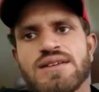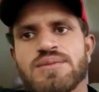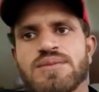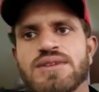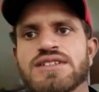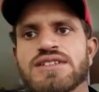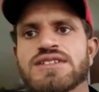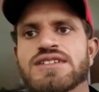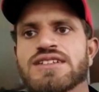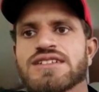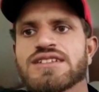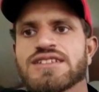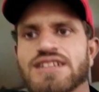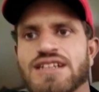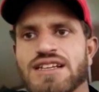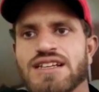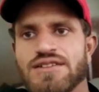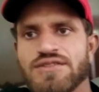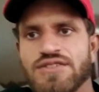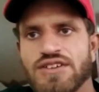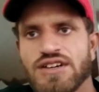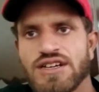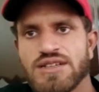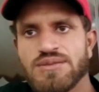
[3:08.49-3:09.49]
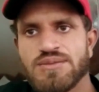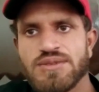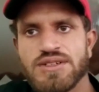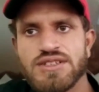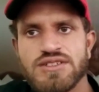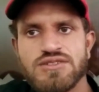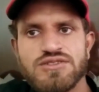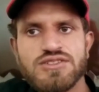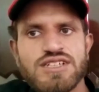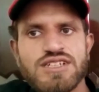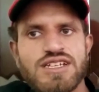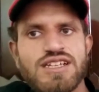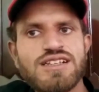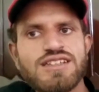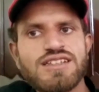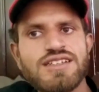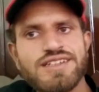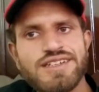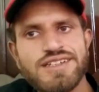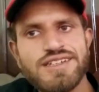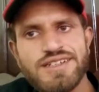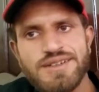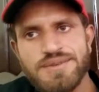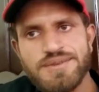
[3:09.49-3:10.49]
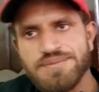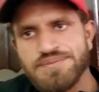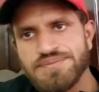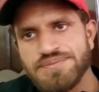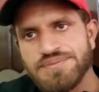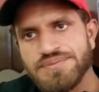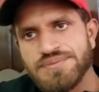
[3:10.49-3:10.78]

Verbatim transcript: बस इनशाला फात भाई को चैनल दे रहे हैं